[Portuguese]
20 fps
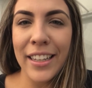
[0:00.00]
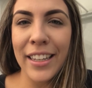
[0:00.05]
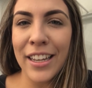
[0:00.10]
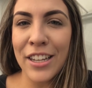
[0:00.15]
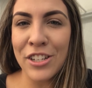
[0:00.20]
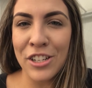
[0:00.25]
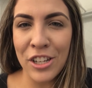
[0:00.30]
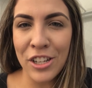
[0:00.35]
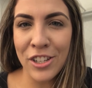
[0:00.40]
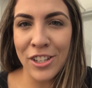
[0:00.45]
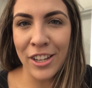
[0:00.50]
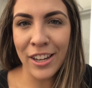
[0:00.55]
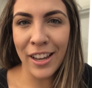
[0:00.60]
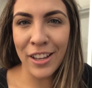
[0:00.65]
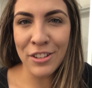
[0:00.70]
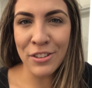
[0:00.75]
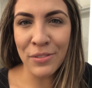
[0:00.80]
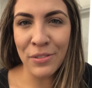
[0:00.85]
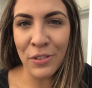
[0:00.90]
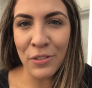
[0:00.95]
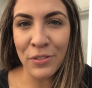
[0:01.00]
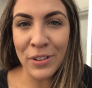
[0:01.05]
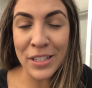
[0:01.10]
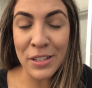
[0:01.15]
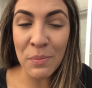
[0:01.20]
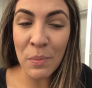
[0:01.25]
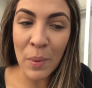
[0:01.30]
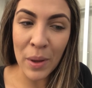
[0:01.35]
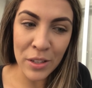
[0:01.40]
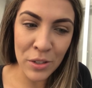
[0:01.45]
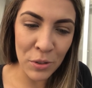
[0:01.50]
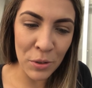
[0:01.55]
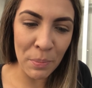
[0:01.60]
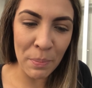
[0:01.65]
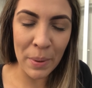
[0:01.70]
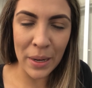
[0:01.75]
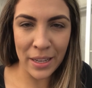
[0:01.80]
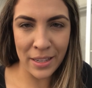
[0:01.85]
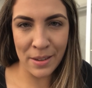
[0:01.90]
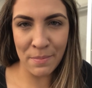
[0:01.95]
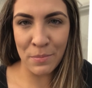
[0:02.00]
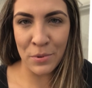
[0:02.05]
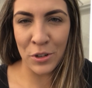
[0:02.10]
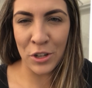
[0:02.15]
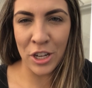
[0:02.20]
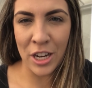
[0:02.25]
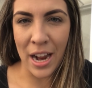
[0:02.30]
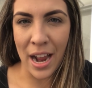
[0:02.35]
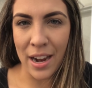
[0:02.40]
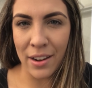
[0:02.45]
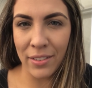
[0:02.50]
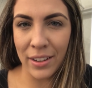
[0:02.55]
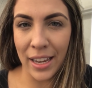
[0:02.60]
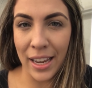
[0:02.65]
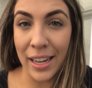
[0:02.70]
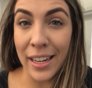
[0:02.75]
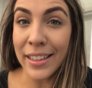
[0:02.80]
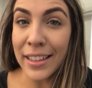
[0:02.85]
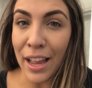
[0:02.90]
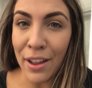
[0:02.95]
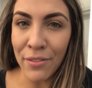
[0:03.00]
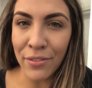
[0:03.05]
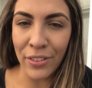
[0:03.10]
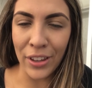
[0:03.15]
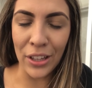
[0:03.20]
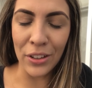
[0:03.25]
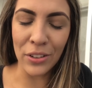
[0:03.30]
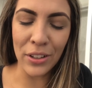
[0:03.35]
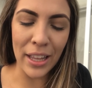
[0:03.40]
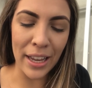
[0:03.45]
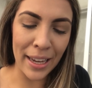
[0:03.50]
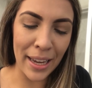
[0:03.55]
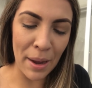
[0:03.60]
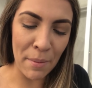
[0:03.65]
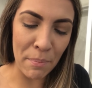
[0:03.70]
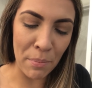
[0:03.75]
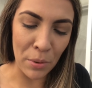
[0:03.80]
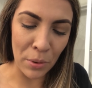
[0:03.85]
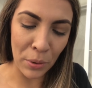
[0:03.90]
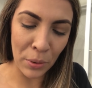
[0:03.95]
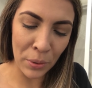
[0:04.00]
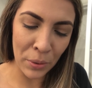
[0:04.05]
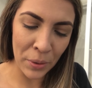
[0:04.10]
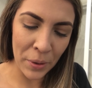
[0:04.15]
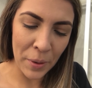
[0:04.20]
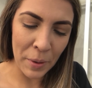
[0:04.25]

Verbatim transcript: e a gente resolveu fazer uma surpresa pro Thiago. E ele tá vindo daqui a pouco.